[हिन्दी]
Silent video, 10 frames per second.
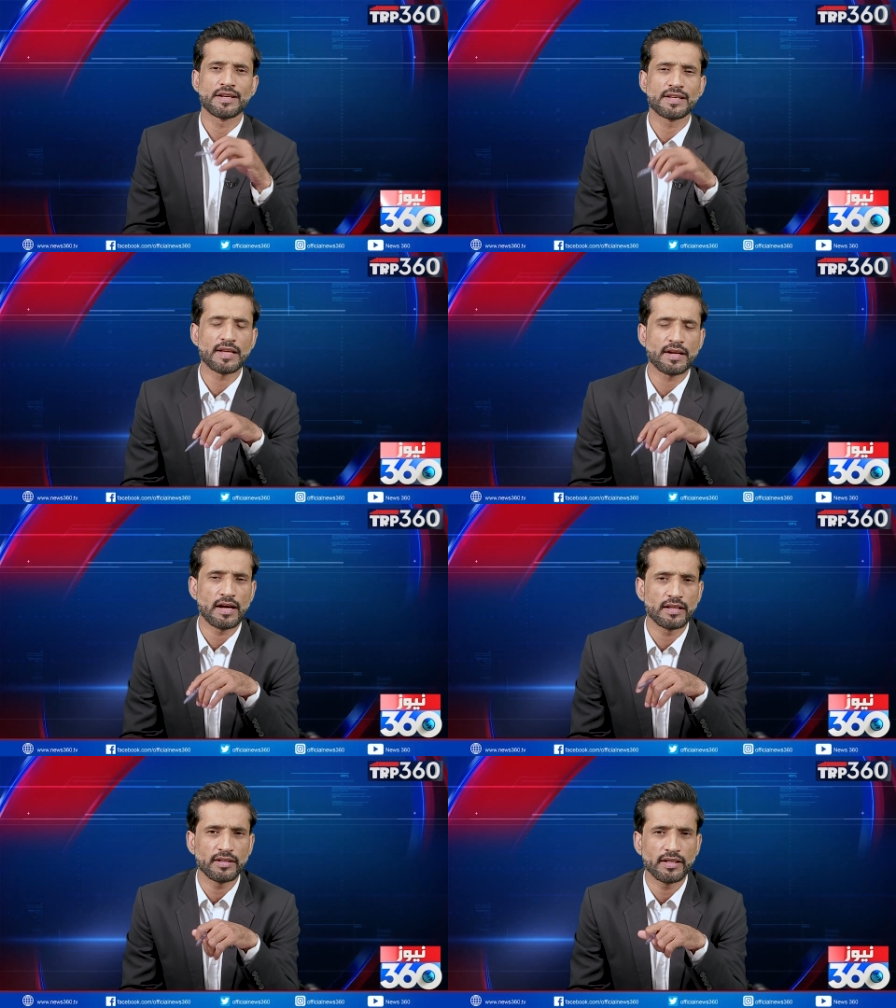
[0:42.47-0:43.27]
नज़र
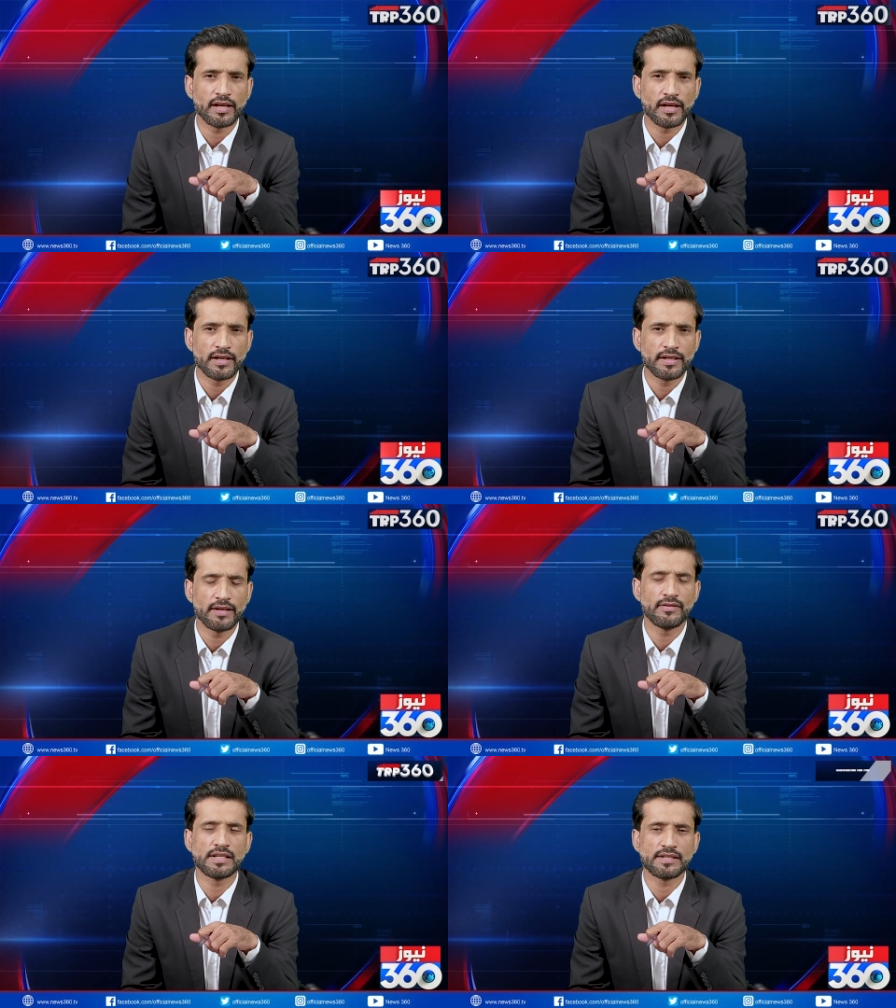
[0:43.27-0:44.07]
आती है
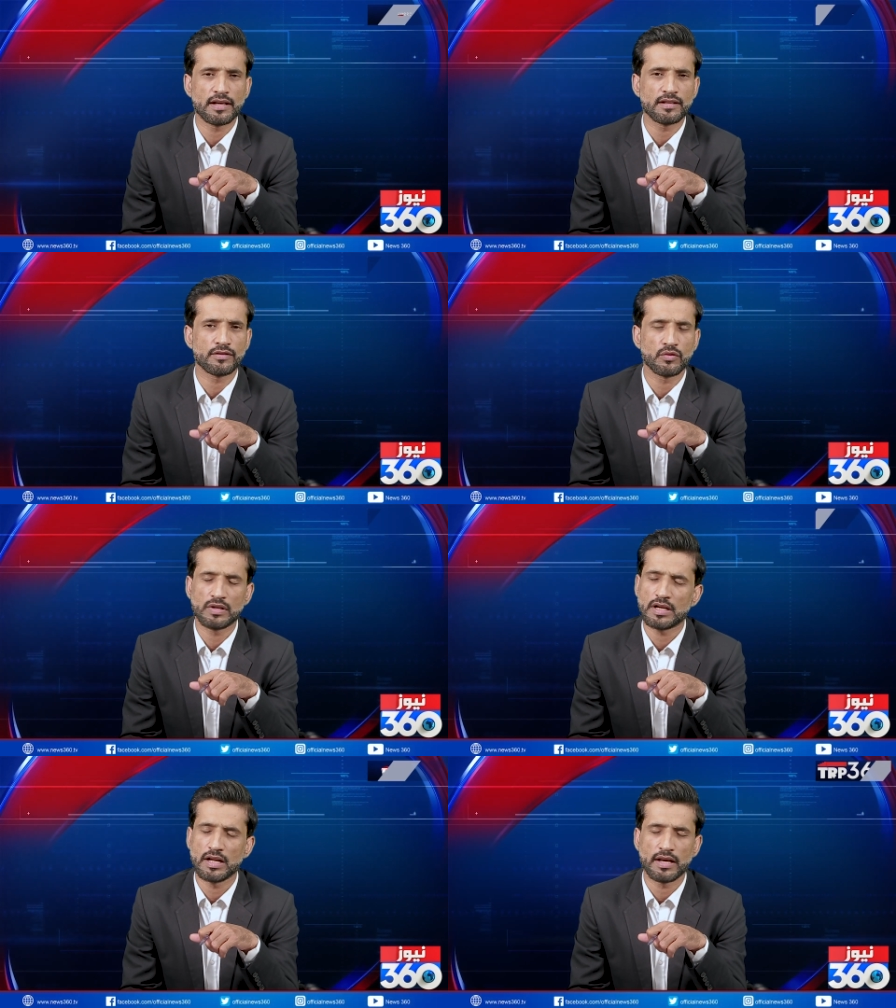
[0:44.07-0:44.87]
टीवी चैनल्स
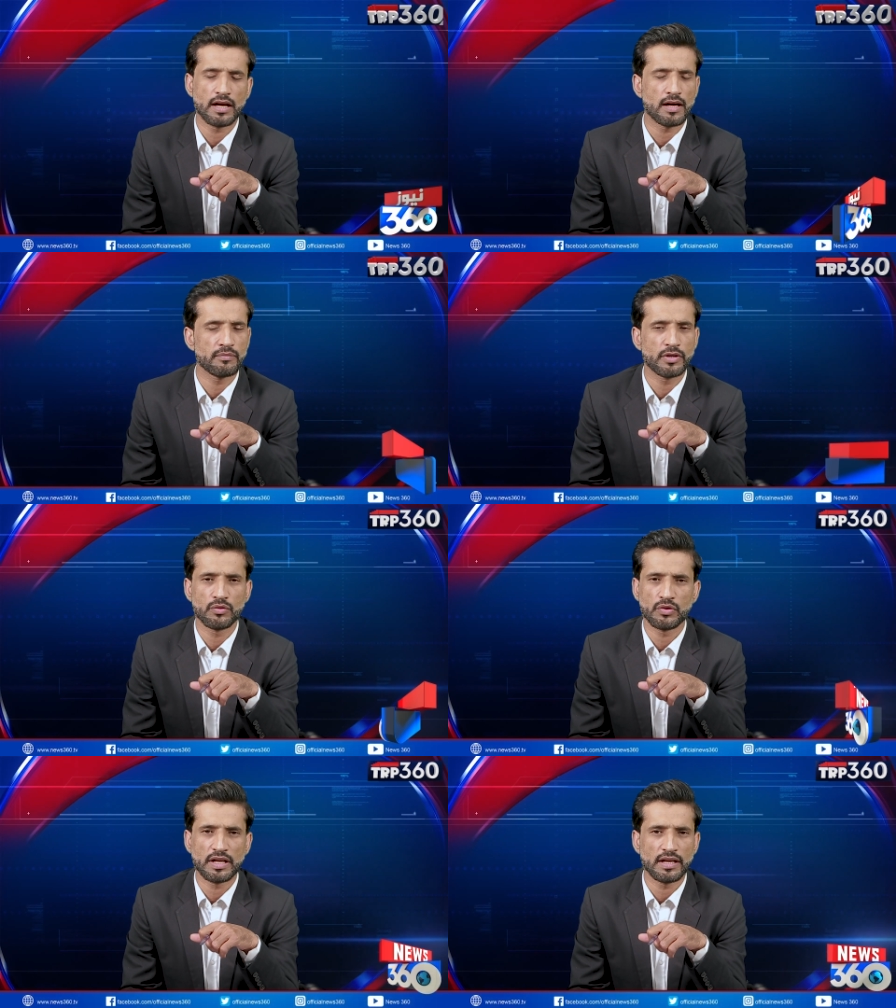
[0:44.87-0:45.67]
उनका नाम
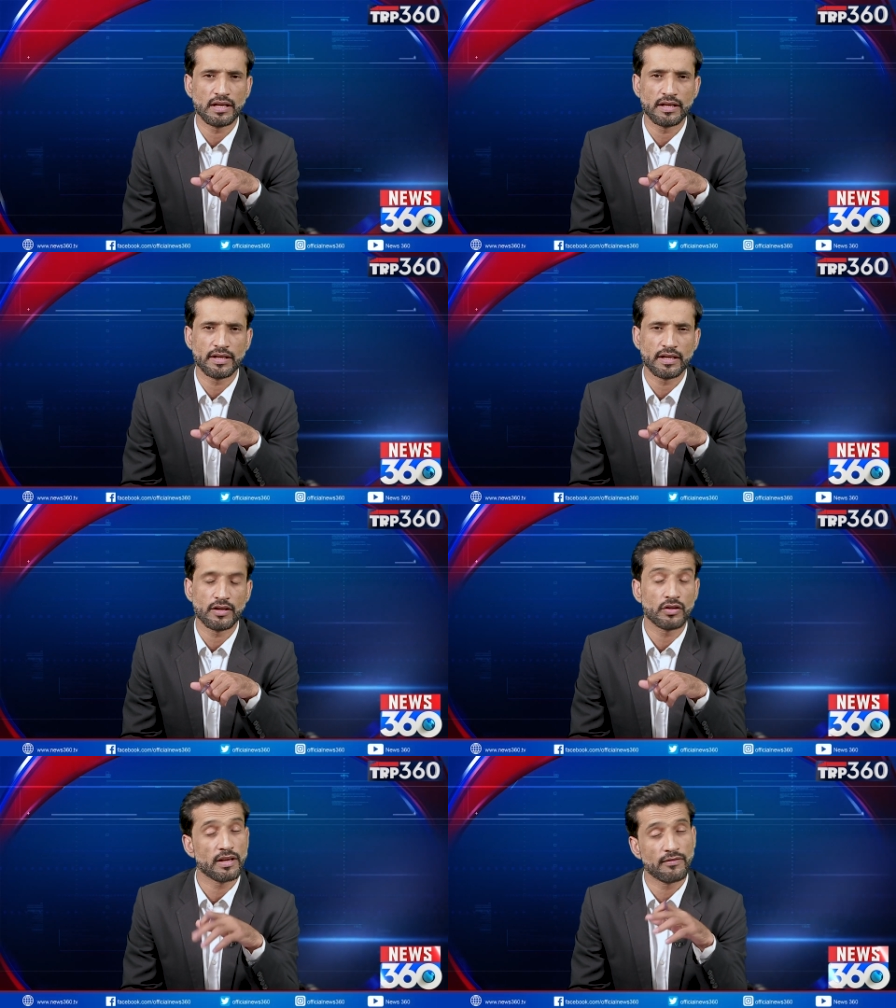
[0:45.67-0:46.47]
क्यों नहीं ले
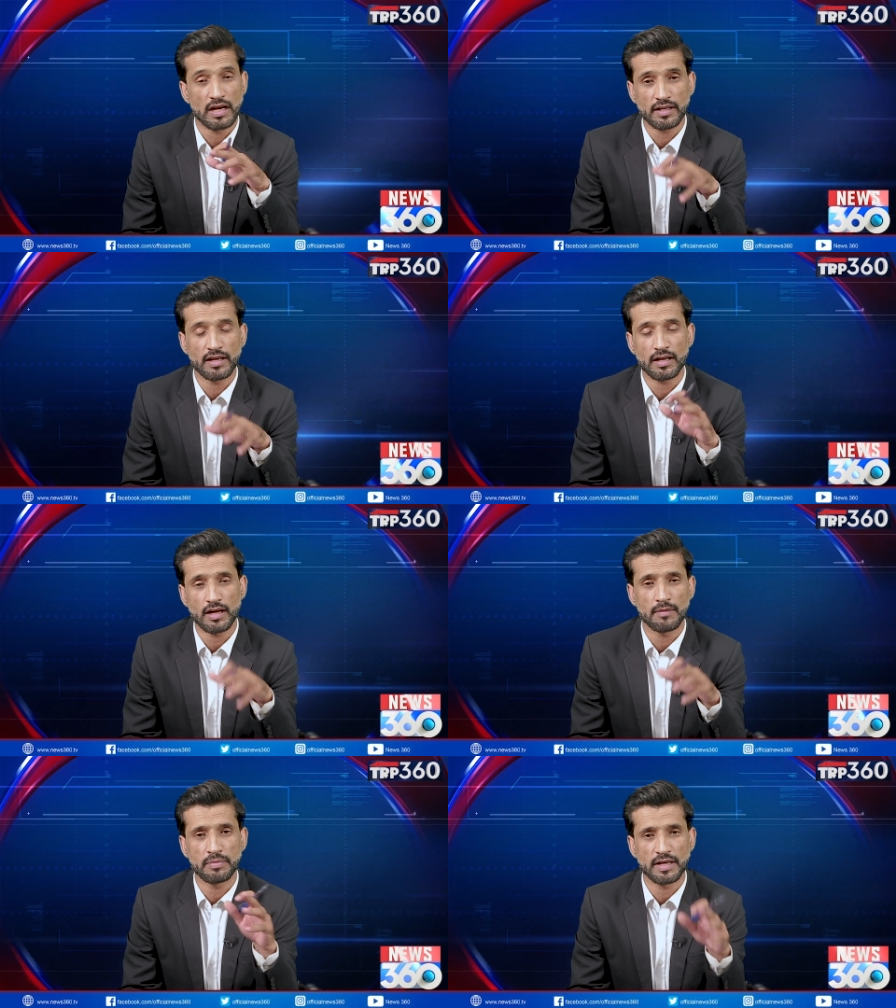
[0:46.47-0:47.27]
रहे और ये वाक्य
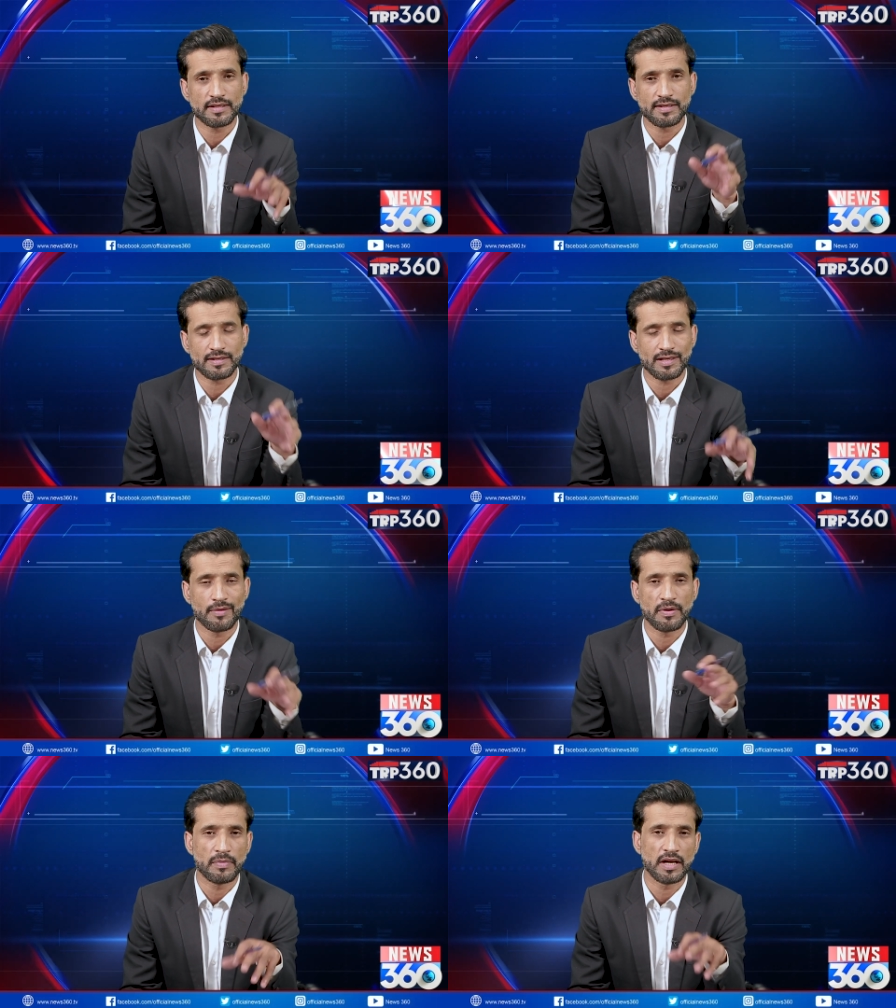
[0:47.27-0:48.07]
कब कैसे
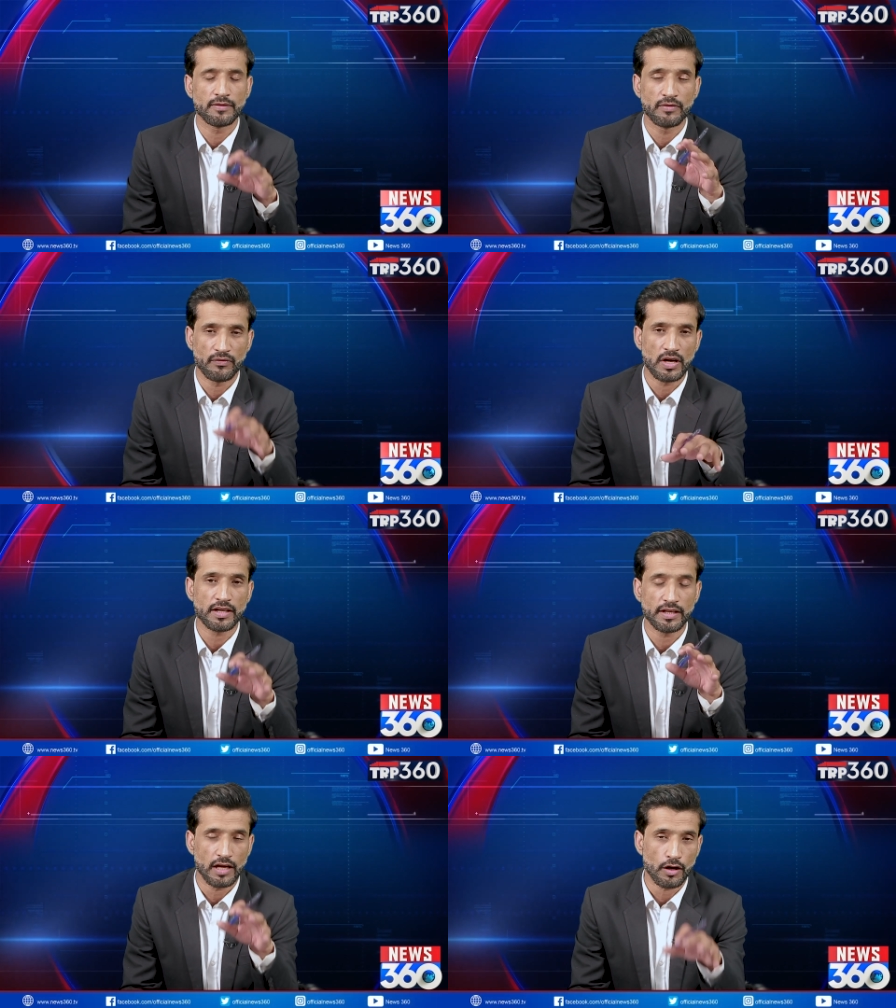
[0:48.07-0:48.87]
इस्लामाबाद
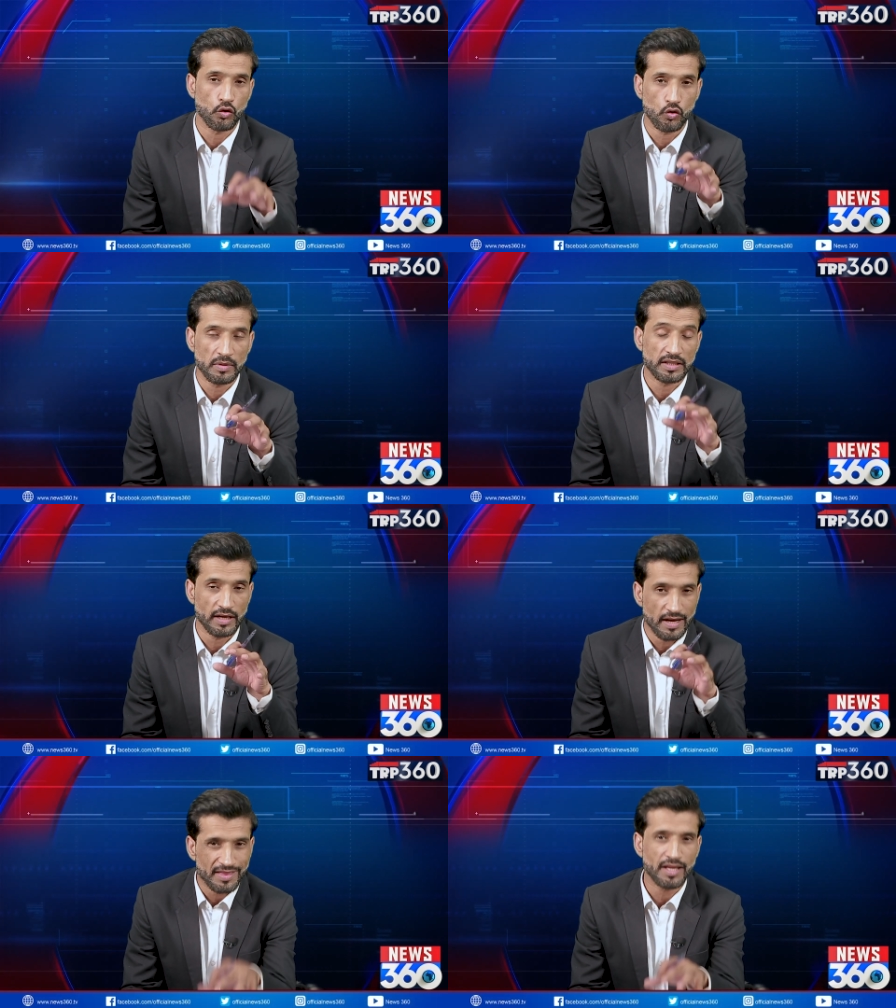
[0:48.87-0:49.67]
विफाकी दारकूमत
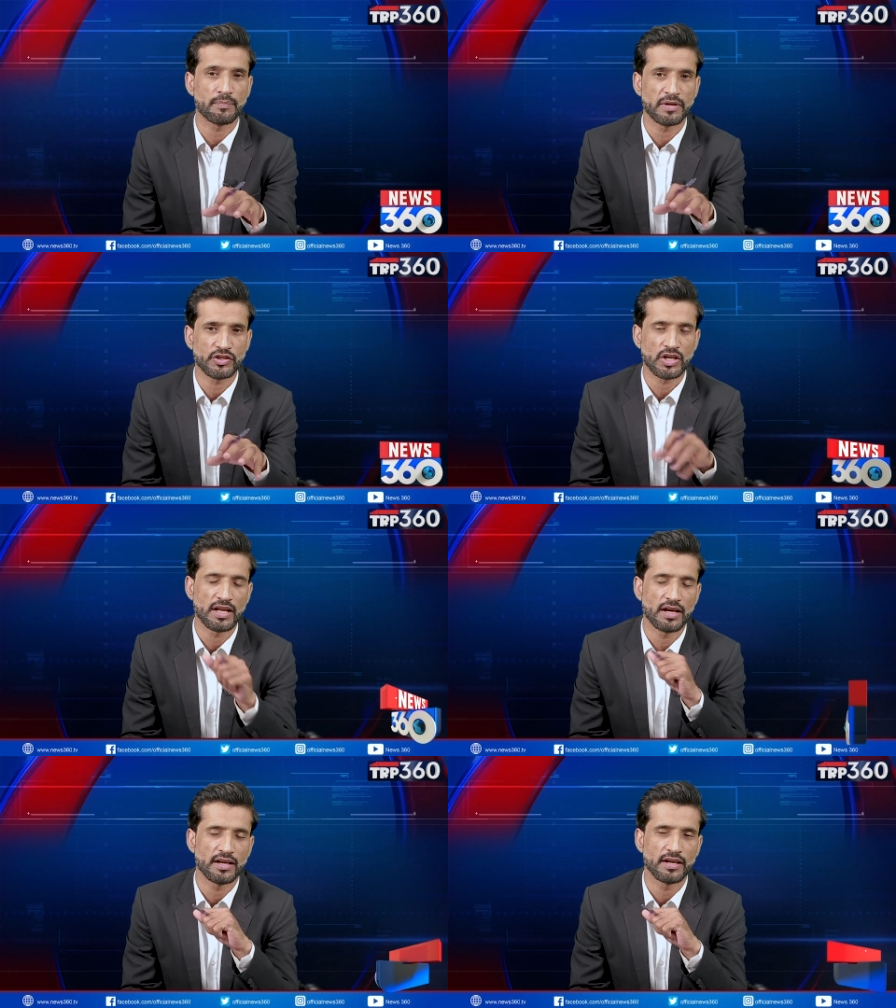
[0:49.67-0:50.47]
के अंदर पेश
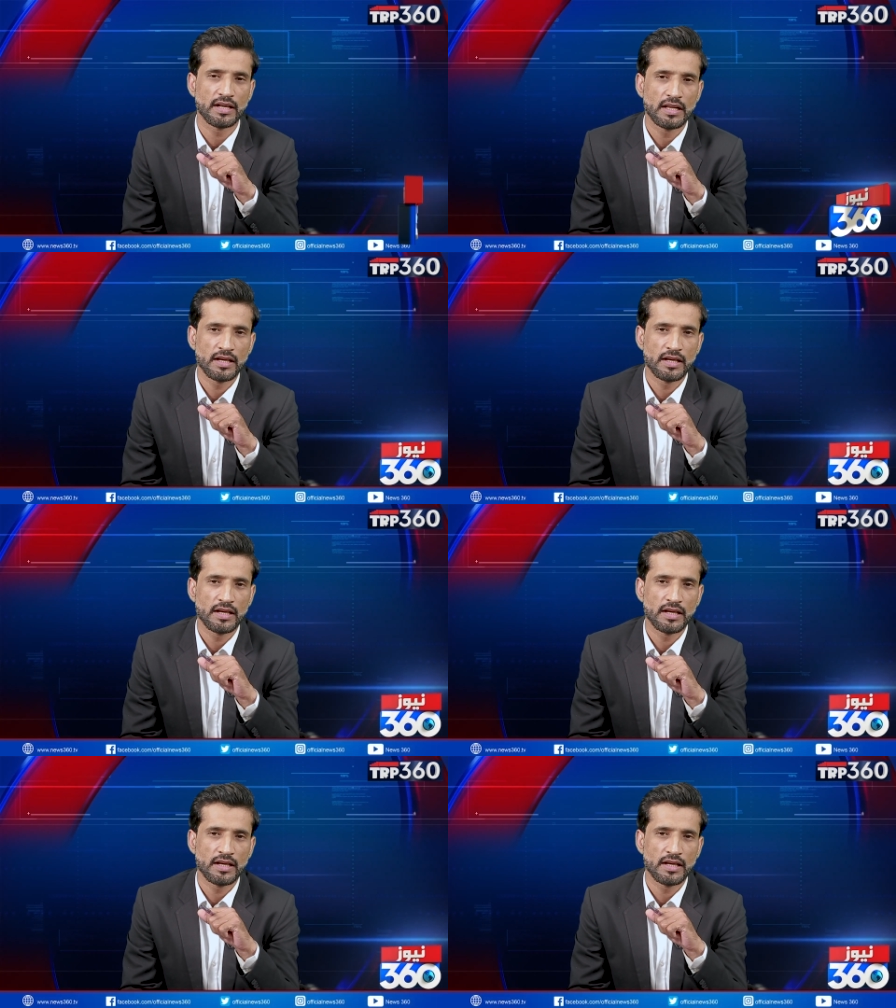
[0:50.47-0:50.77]
आया है